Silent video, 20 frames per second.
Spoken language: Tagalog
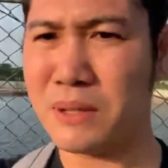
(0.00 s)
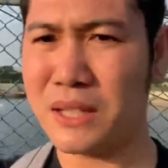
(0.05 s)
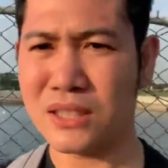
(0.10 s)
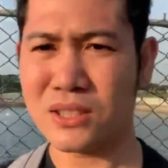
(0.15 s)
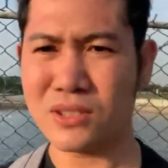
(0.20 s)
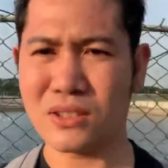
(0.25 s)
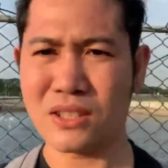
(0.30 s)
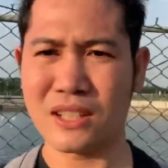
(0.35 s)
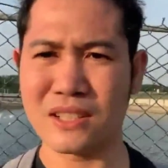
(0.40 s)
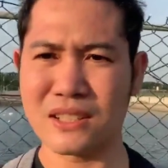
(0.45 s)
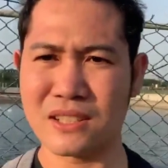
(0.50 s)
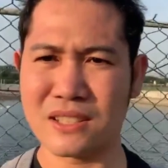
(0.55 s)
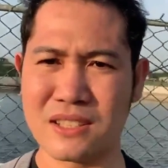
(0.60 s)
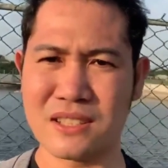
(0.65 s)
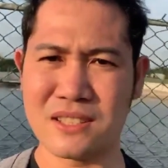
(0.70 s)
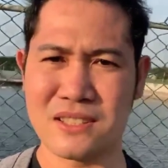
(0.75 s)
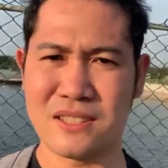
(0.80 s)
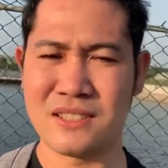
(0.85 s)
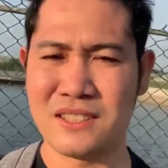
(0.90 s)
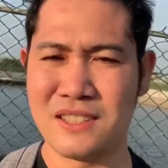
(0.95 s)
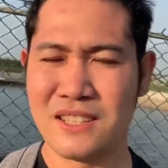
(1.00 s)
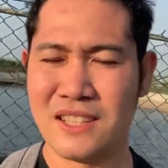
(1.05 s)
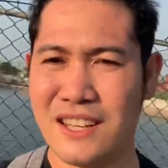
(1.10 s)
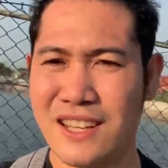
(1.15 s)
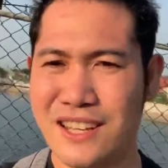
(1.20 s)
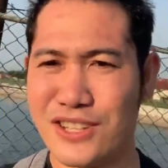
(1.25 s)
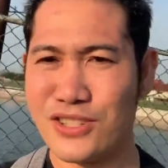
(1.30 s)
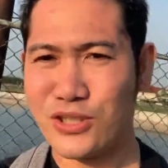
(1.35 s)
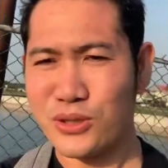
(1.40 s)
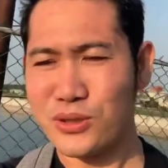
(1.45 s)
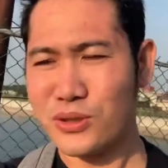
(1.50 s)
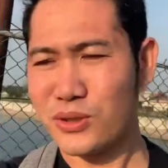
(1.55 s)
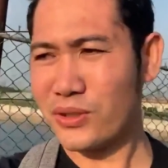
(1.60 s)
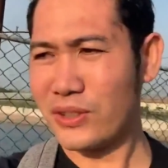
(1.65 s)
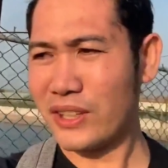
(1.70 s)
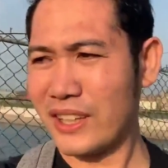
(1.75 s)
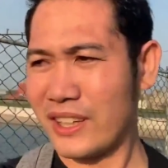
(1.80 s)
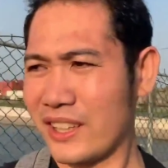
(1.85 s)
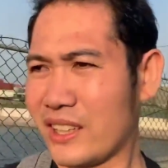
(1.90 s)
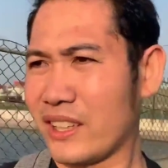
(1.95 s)
pato guys so
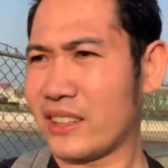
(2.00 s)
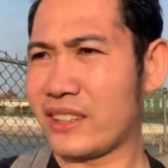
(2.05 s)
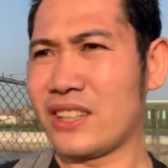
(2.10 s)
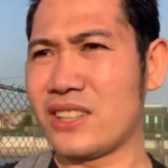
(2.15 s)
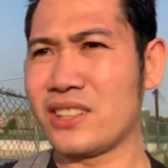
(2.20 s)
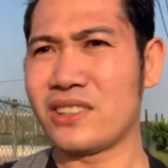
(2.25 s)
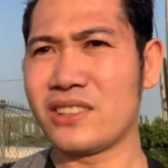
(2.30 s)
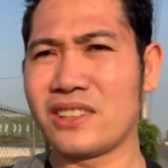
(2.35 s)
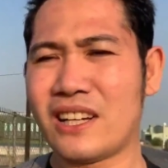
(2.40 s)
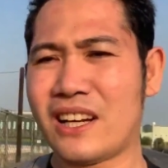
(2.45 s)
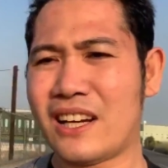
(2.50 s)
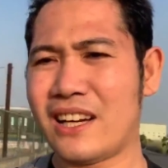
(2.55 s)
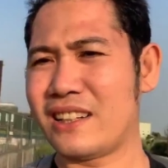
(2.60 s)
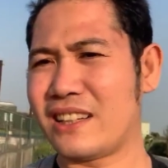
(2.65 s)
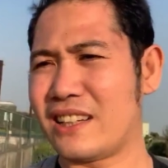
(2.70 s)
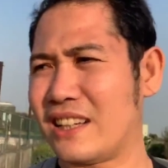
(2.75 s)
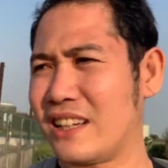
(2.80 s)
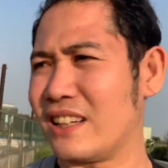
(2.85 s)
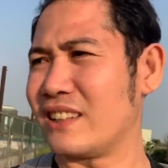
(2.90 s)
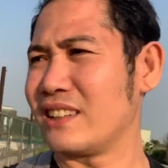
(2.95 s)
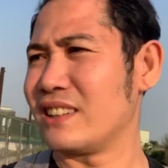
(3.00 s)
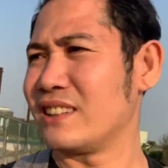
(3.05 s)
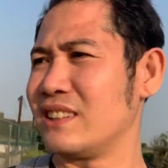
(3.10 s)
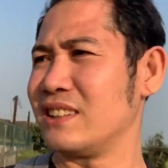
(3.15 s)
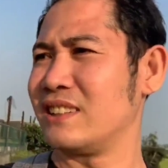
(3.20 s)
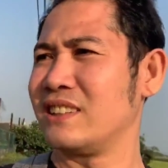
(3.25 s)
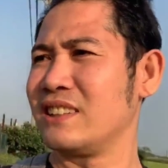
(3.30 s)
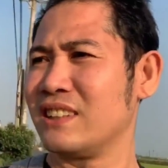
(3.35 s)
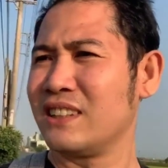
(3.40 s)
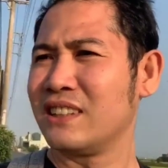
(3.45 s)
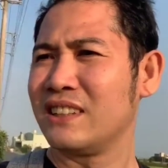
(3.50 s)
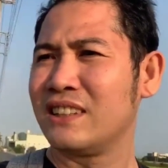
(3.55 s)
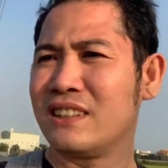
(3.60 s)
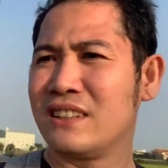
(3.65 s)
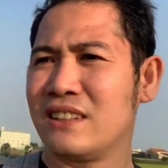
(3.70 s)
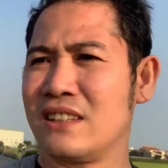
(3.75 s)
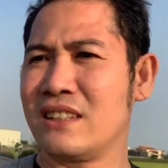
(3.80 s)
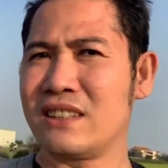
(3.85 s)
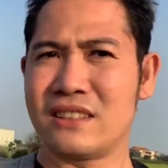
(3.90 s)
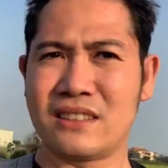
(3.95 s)
kung nakikita niyo nung nakaraan
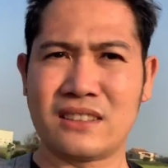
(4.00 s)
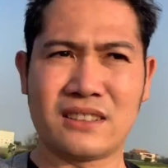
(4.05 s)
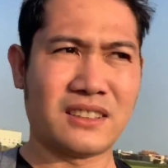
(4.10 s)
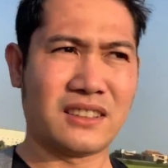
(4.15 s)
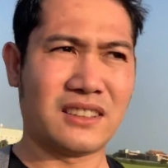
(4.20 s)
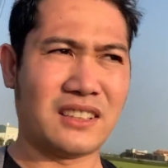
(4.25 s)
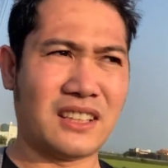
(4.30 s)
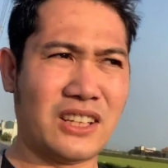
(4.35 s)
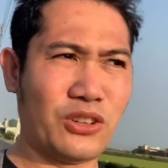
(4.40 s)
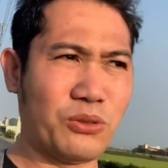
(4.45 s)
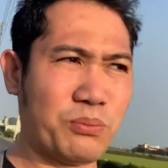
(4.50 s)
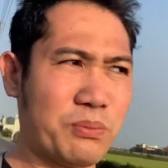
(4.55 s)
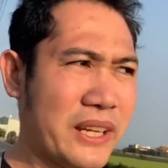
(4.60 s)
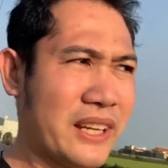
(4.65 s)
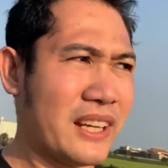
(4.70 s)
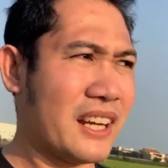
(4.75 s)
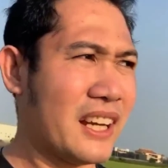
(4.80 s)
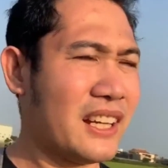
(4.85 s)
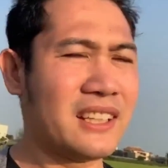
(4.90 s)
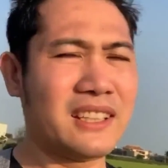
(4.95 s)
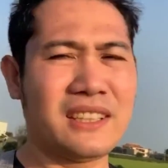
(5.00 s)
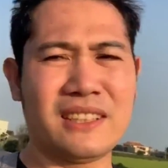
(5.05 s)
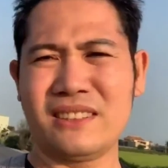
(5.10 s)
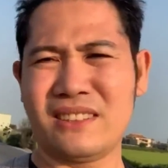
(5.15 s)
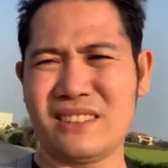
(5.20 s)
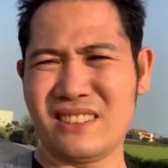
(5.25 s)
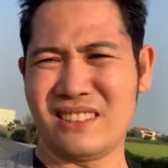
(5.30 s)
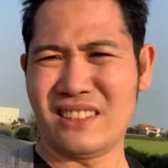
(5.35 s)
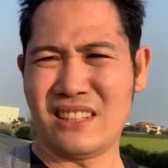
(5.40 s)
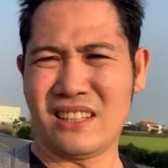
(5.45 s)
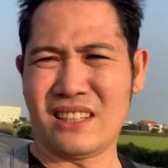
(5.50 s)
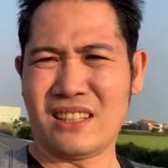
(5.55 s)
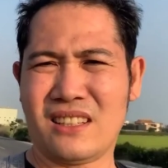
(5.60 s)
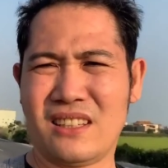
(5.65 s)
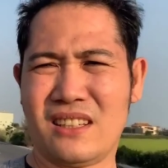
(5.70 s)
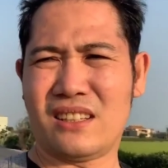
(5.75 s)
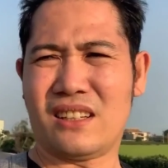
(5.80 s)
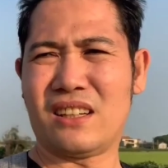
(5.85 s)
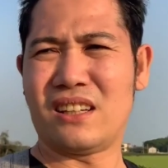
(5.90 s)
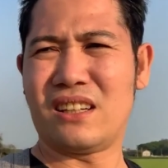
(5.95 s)
ano pa yan
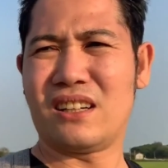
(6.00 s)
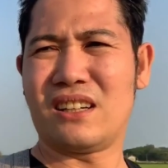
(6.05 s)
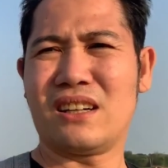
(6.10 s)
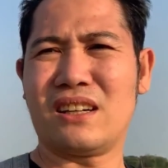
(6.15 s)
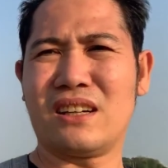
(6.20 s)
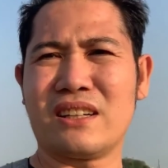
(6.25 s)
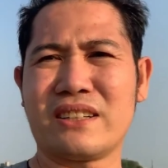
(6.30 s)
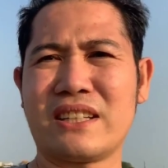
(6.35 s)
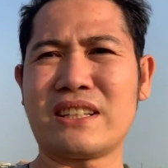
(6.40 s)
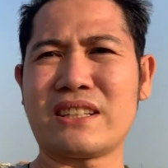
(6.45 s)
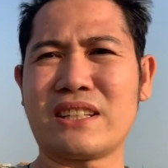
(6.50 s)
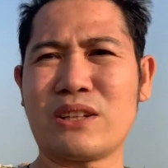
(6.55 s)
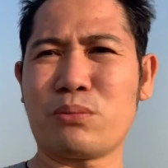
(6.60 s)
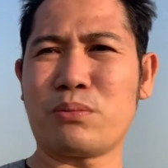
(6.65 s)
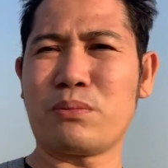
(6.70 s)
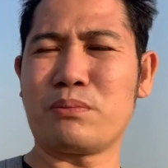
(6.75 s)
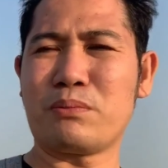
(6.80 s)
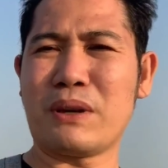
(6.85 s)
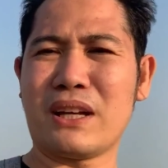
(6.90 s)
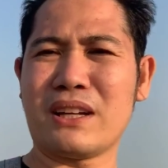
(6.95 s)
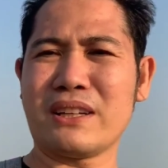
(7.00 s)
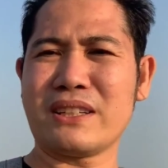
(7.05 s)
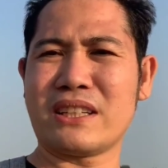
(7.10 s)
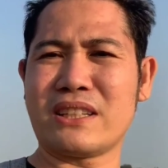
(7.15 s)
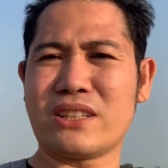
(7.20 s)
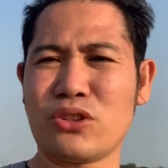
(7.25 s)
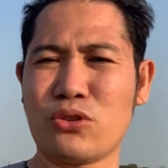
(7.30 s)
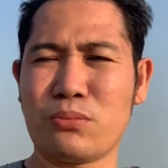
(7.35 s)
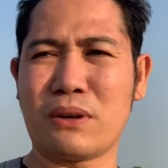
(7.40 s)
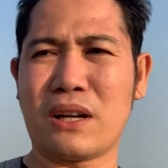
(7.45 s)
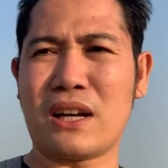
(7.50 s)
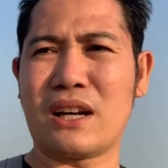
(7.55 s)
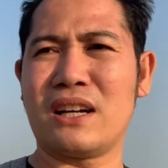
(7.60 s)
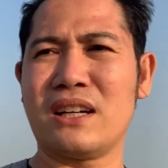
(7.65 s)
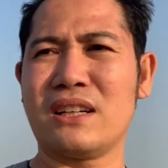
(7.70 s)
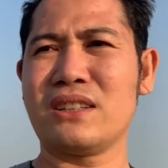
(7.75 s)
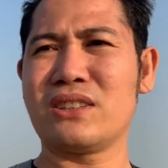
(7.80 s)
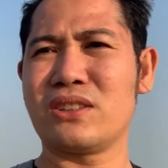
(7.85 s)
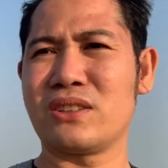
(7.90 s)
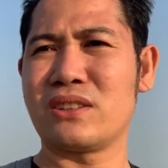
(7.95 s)
uh, sisiw parang sisiw
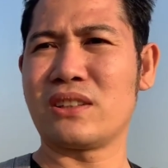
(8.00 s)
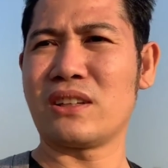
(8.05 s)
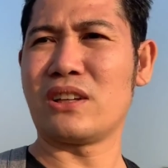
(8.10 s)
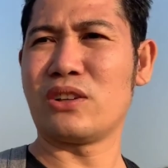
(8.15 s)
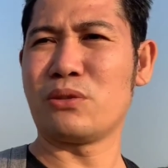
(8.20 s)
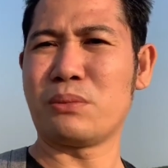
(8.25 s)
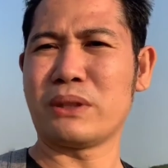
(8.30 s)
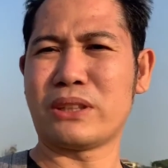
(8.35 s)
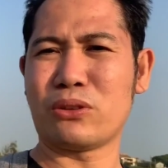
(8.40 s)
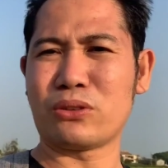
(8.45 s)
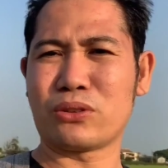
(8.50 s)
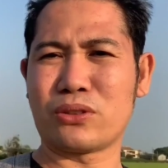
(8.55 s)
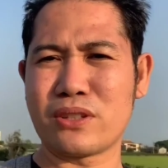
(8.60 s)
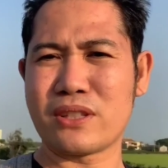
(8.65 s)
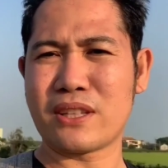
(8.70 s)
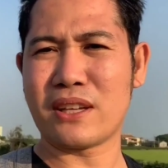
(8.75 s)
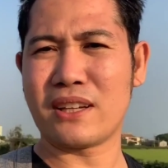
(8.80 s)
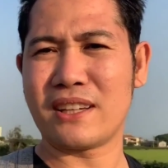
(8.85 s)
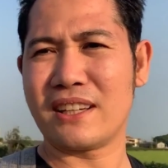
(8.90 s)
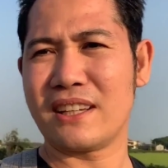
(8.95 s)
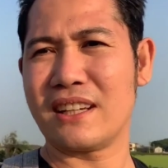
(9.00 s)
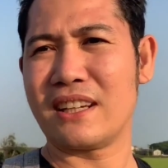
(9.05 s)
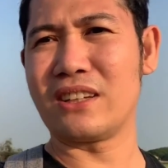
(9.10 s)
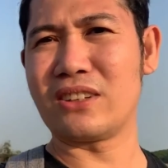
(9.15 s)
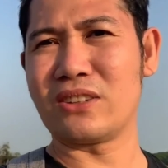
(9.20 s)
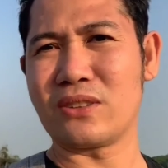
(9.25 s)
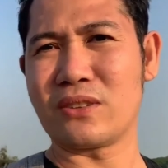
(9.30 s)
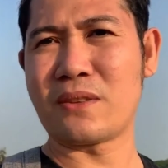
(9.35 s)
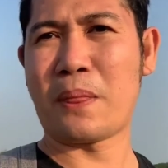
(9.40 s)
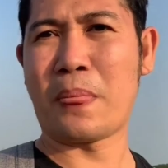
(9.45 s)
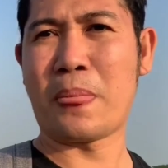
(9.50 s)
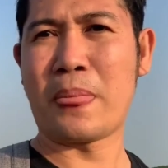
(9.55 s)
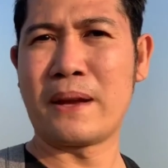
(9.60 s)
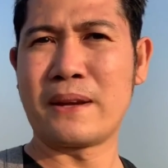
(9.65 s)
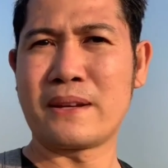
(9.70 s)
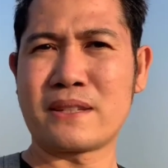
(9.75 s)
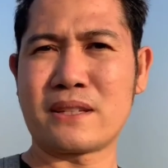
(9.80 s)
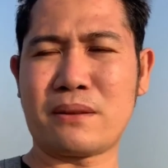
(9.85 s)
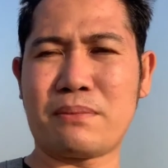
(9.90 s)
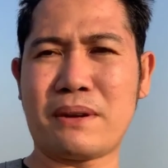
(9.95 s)
ba ano ba tawag dun sa ano
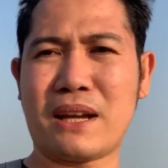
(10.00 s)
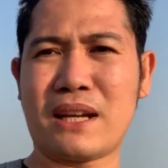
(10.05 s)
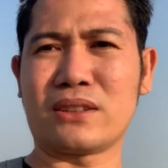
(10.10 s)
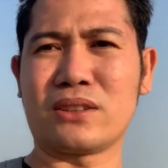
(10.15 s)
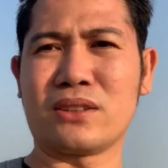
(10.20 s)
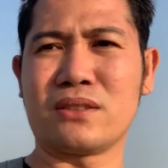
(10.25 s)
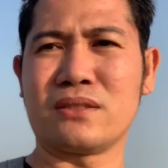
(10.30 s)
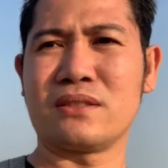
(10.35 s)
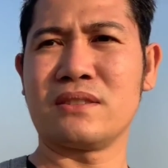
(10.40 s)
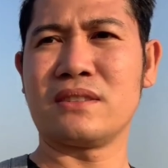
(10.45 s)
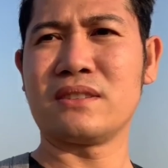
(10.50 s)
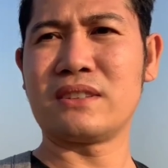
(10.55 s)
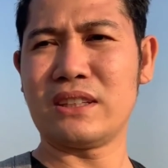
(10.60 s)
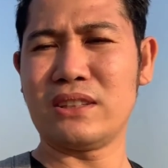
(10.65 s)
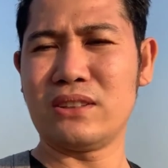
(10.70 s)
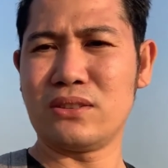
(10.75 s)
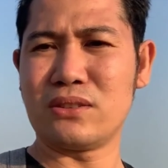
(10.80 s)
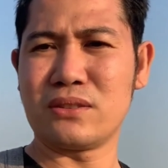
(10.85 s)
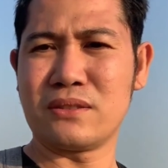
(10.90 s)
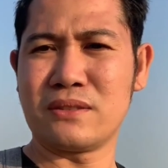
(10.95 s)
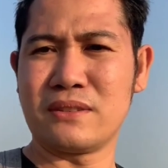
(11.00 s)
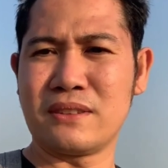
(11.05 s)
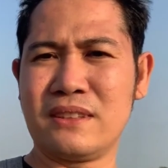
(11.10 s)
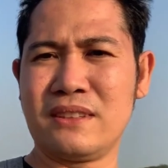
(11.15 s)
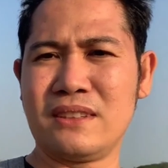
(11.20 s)
pato. Ayun oh.